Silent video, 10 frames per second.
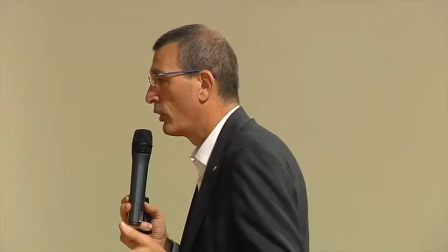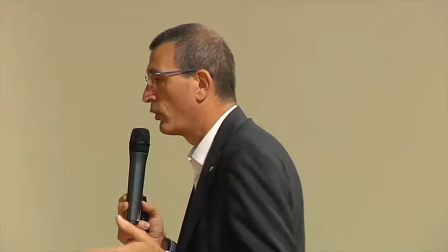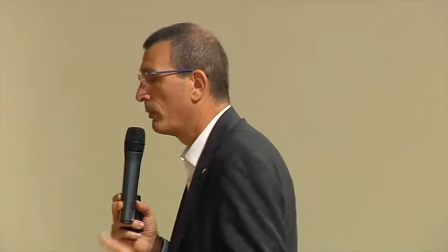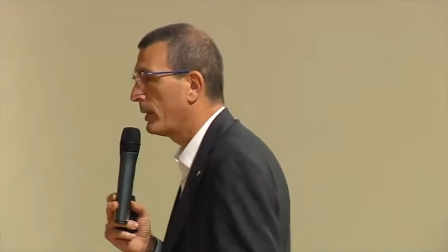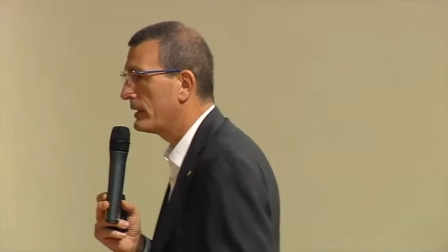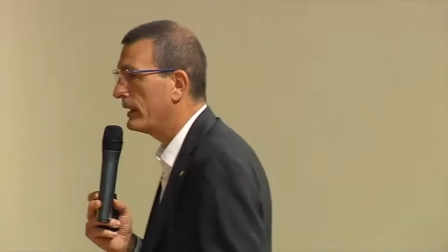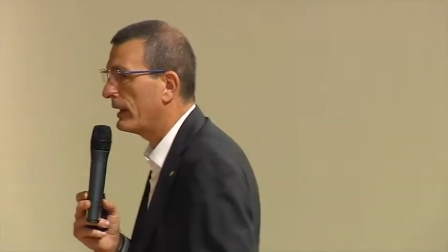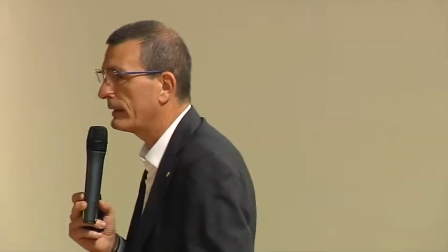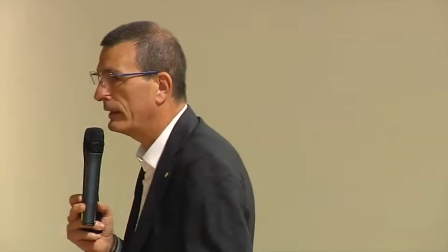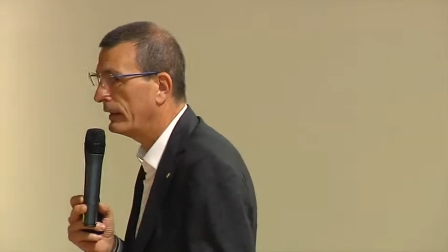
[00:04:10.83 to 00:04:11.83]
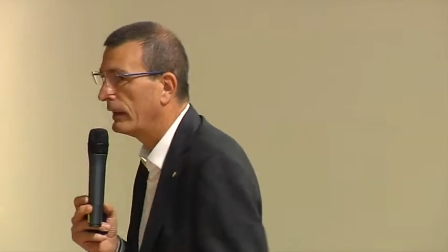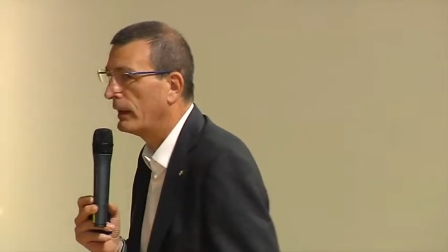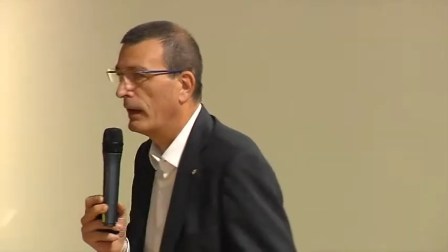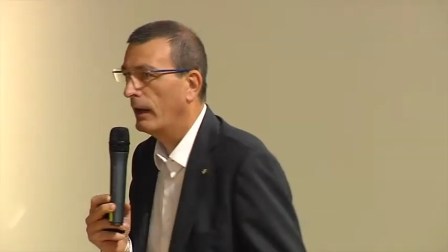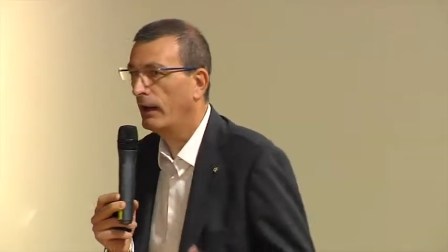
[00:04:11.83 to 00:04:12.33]
compagnia di
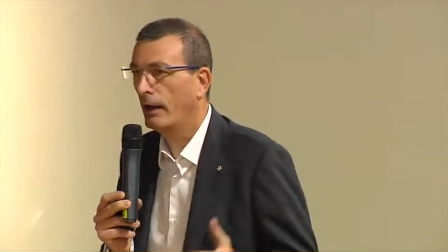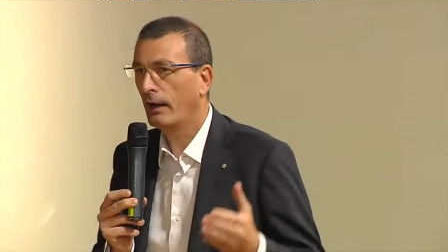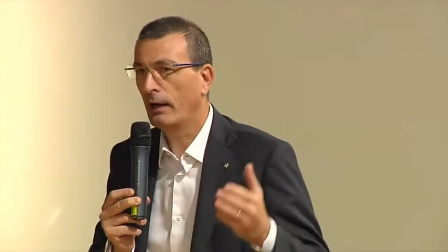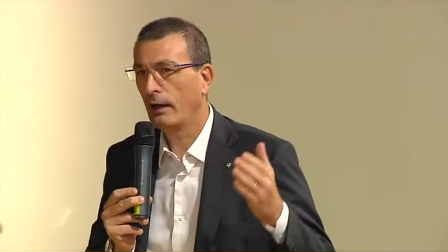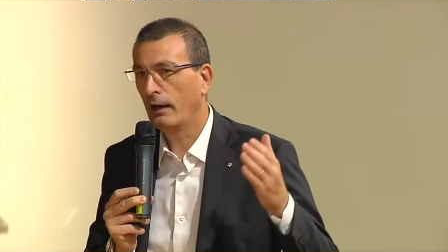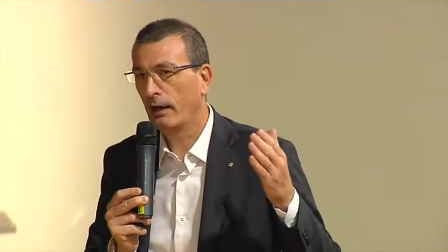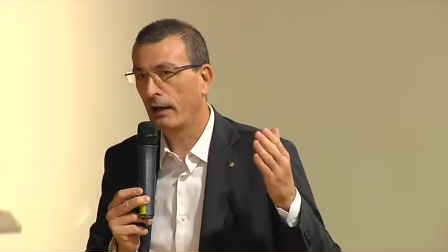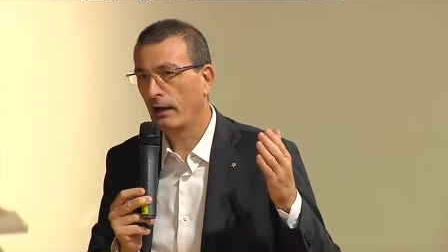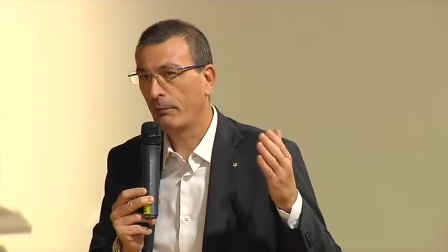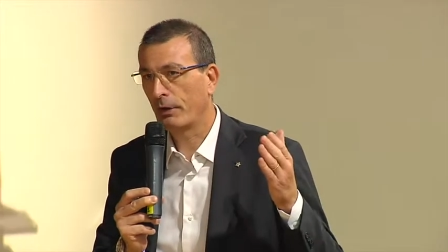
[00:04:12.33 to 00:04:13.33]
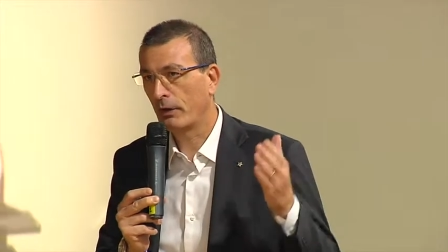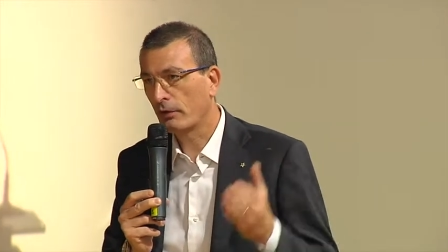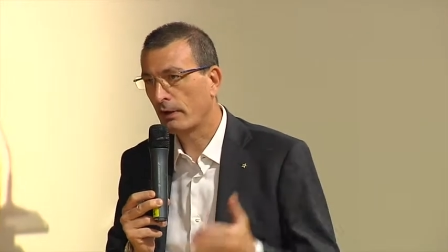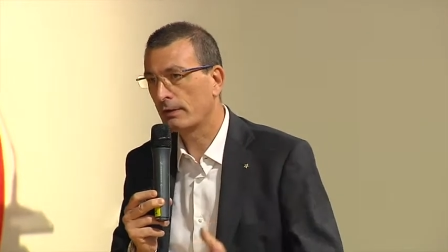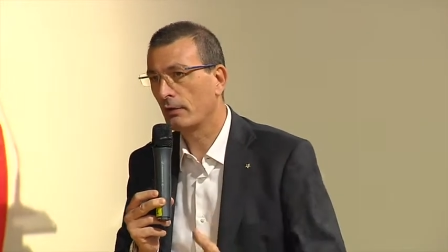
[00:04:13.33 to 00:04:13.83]
eh,
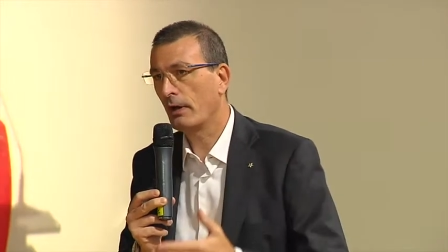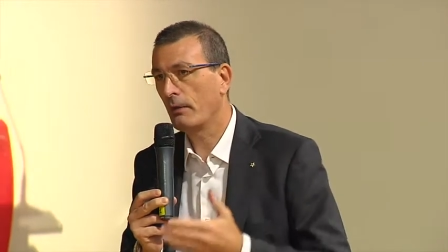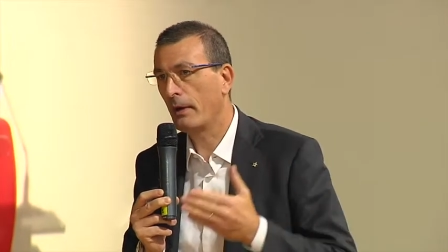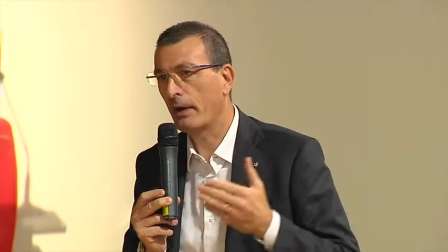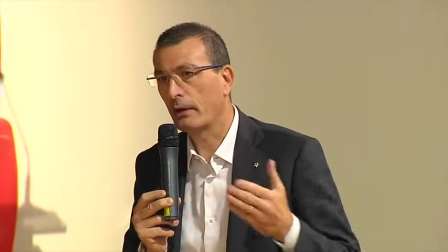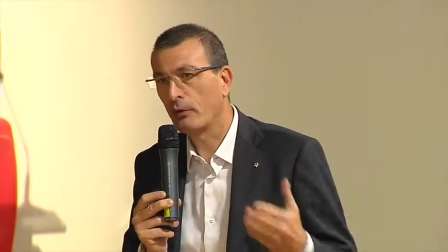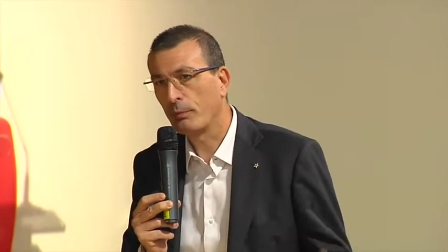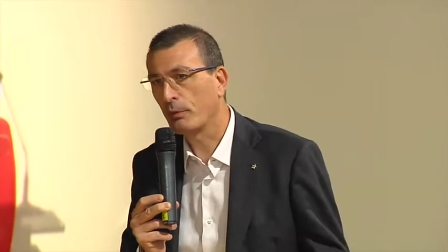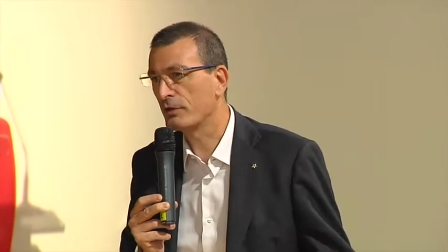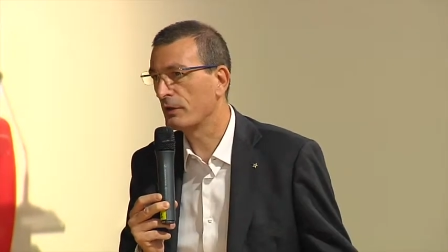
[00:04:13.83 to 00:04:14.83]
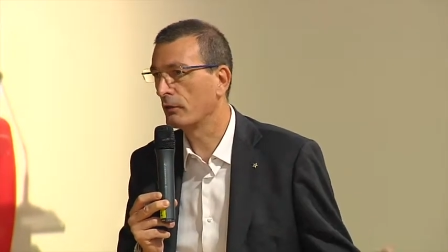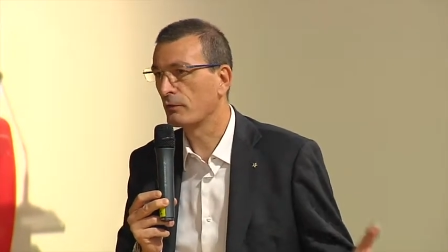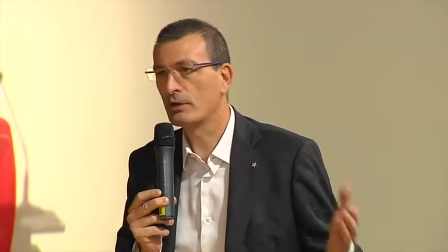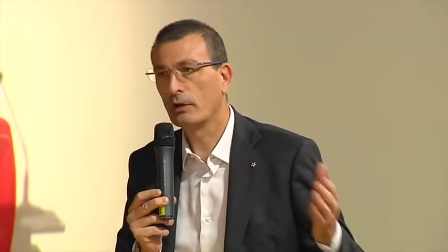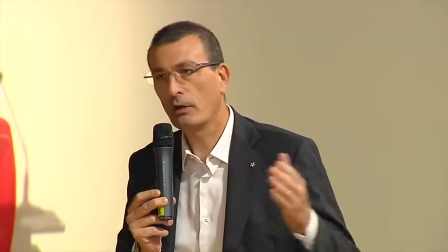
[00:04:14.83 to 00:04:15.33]
prenotazioni alberghi, non possiede un
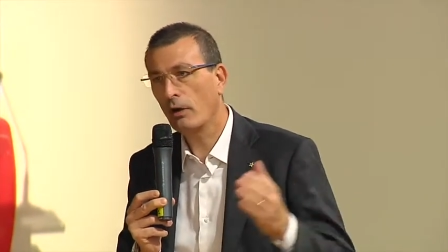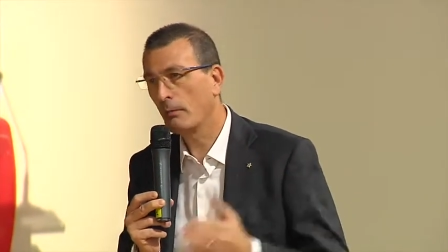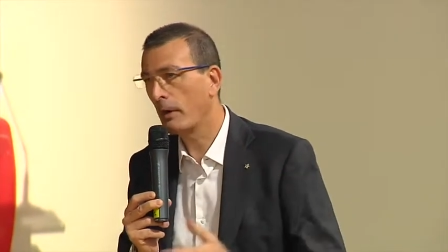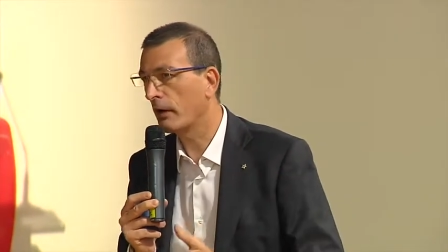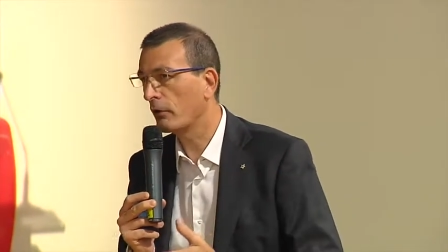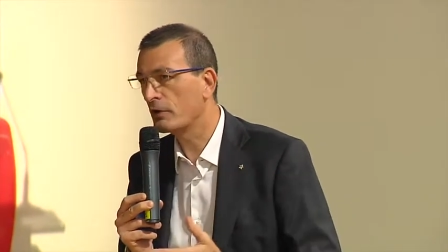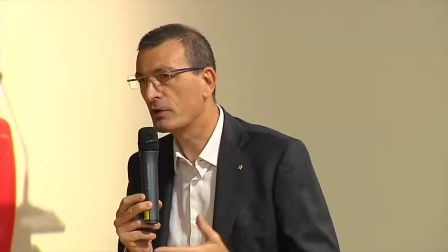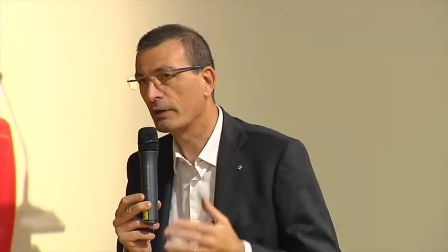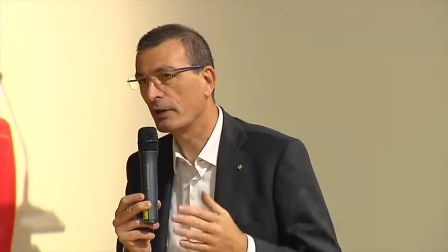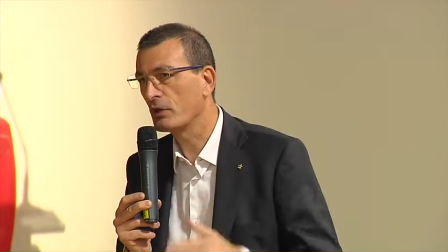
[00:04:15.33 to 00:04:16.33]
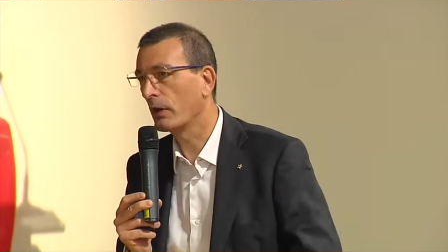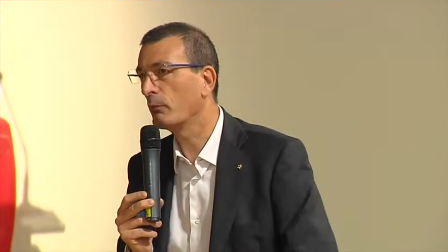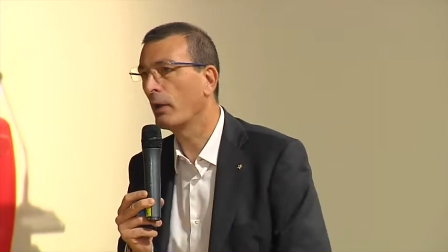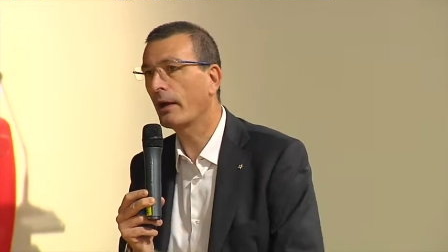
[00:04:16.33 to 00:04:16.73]
singolo albergo, eccetera, eccetera.